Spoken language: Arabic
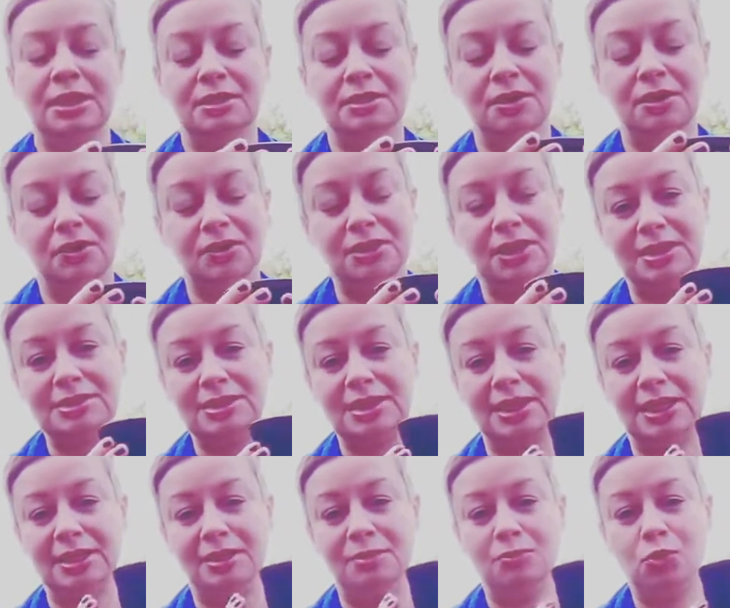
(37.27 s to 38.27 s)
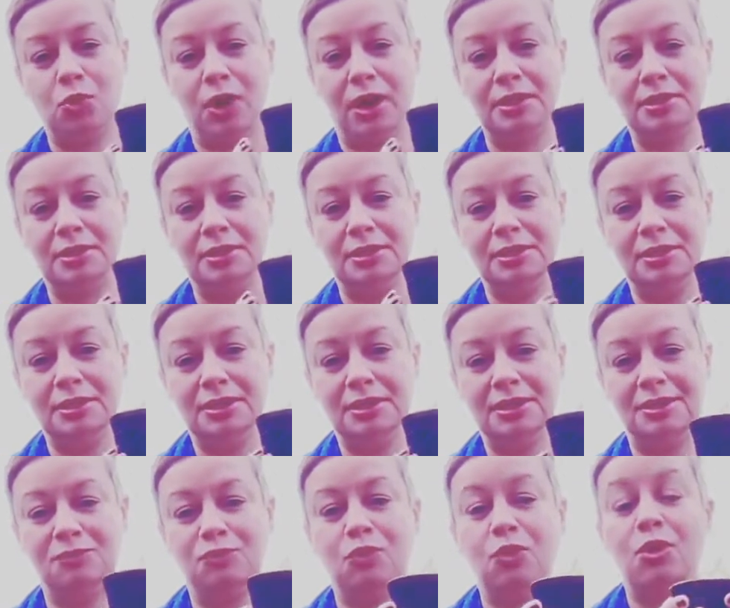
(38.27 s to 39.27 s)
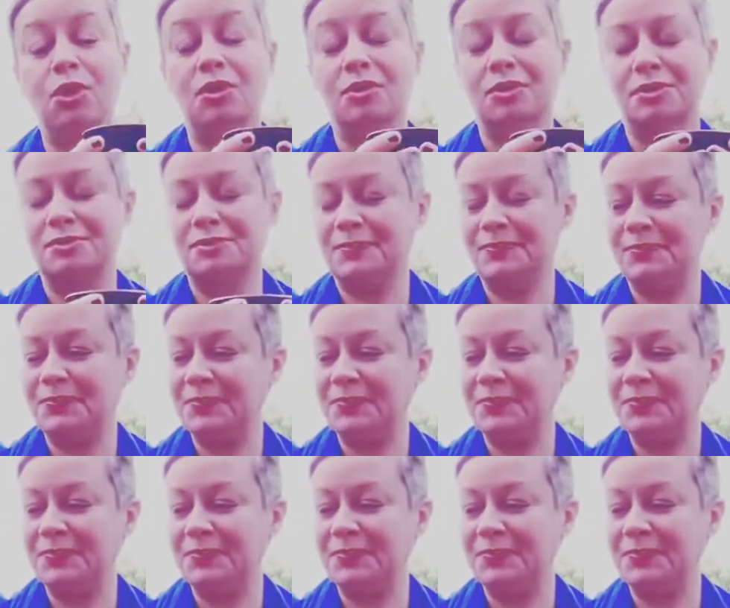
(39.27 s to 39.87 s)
النهارده عايزه اكلمكم عن الفخار